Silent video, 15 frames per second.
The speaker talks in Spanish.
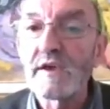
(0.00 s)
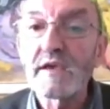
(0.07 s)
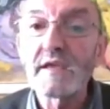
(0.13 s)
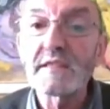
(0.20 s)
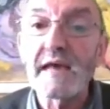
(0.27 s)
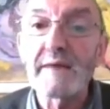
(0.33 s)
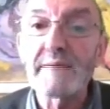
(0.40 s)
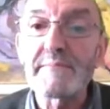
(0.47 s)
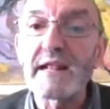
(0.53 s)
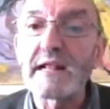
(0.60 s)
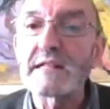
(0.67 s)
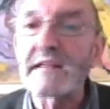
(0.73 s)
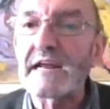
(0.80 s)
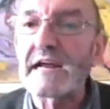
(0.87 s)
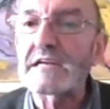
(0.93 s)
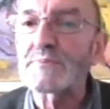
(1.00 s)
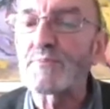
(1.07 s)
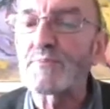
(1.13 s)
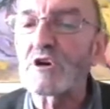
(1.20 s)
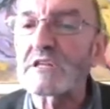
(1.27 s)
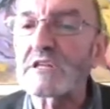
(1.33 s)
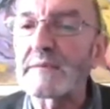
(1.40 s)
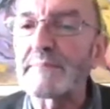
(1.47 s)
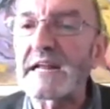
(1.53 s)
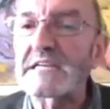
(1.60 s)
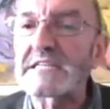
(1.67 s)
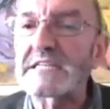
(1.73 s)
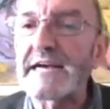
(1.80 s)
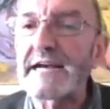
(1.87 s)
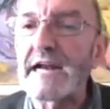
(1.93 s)
y también el transporte para
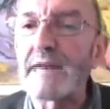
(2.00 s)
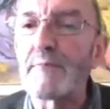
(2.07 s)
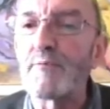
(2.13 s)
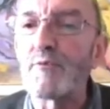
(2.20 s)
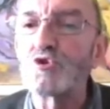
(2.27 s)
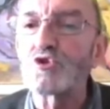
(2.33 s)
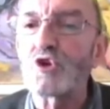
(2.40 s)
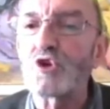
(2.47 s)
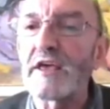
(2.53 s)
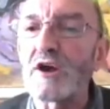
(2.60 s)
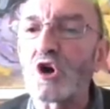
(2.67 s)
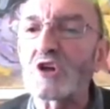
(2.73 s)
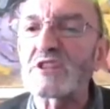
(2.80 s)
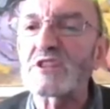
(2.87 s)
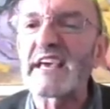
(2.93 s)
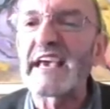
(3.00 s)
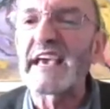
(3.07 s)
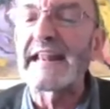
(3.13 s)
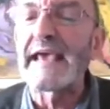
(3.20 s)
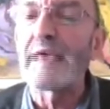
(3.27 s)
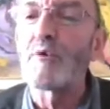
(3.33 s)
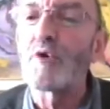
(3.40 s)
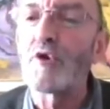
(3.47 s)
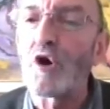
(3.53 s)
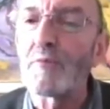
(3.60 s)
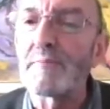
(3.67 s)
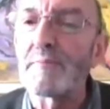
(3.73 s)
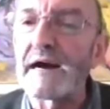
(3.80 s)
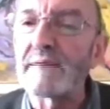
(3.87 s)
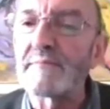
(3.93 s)
llegar al punto de corte en
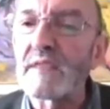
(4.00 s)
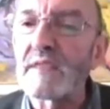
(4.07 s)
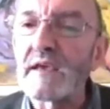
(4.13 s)
Europa.